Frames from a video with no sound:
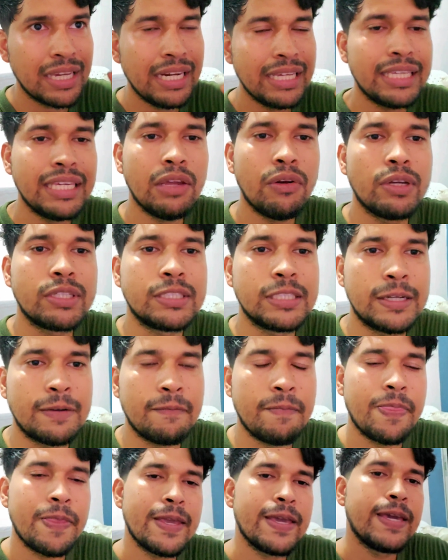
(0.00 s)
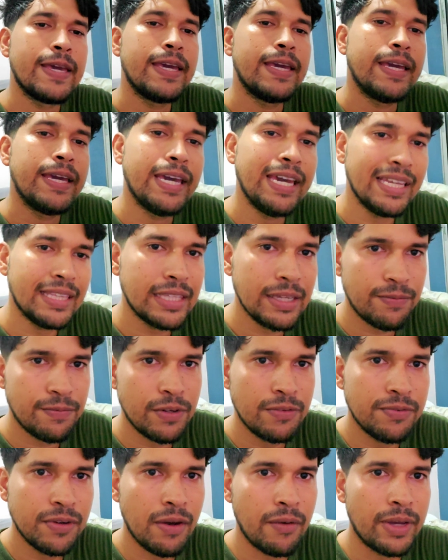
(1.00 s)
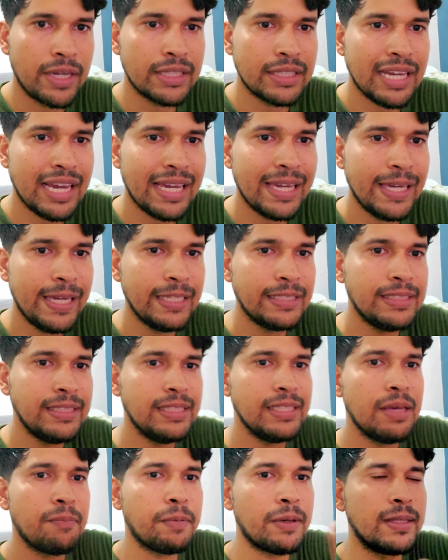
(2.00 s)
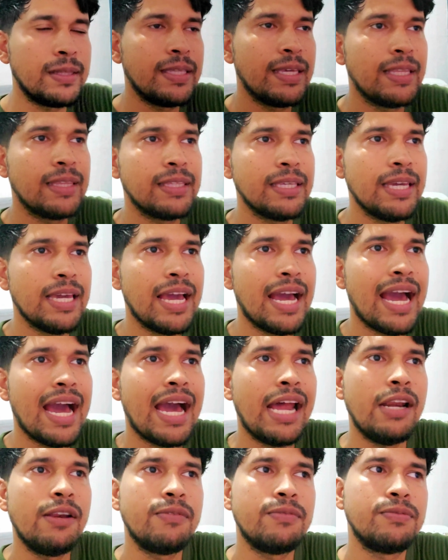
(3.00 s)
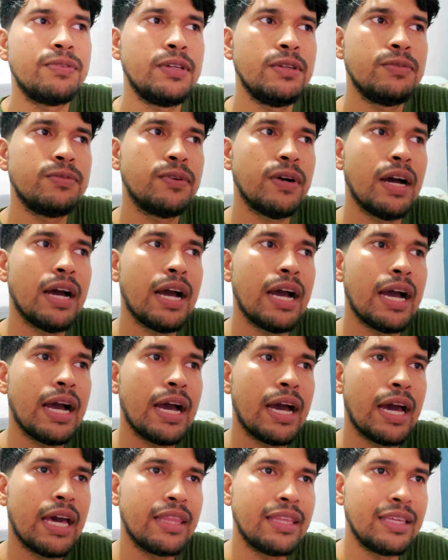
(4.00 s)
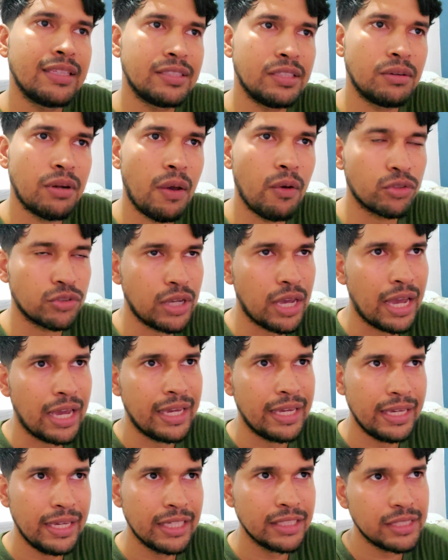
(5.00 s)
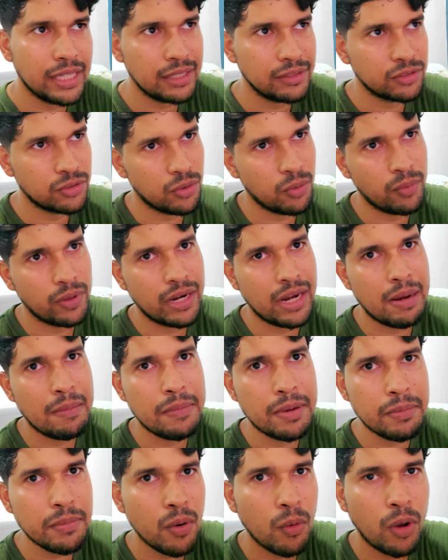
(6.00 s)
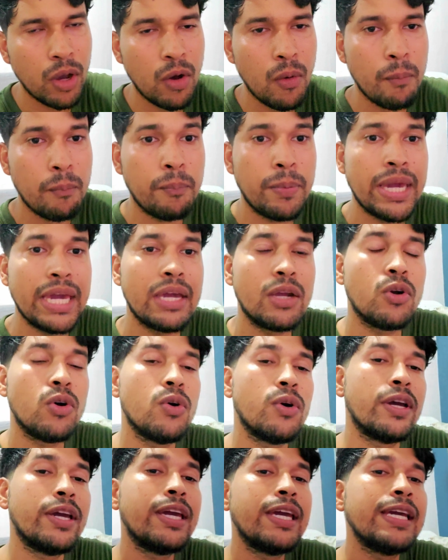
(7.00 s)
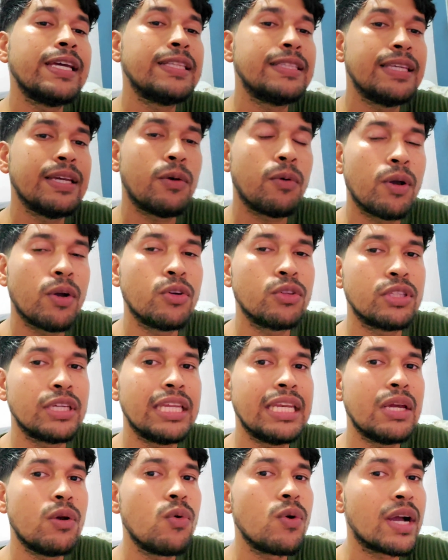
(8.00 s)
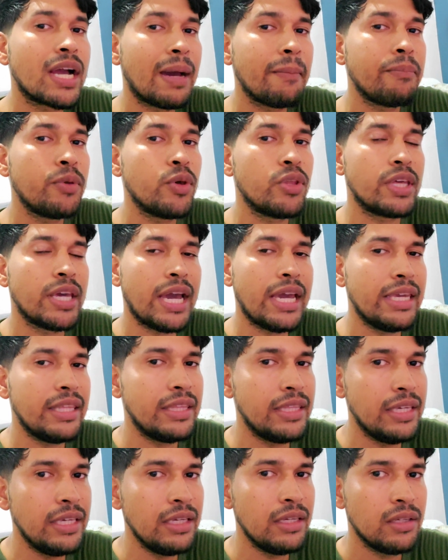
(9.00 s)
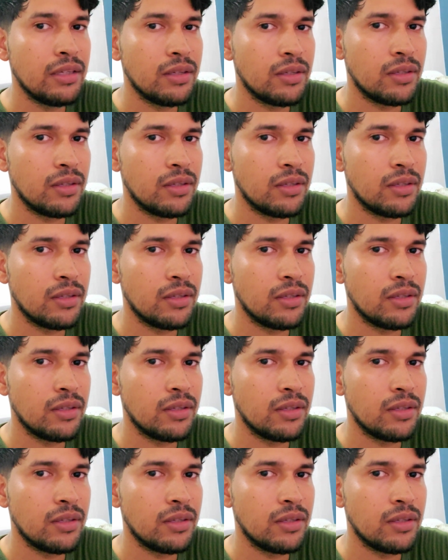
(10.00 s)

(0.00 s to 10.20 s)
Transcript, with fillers: ¿qué les quiero decir? Este FIFA beta es independiente al FIFA 19, o sea, es sobre el mismo juego, pero este juego tiene un cambio de ID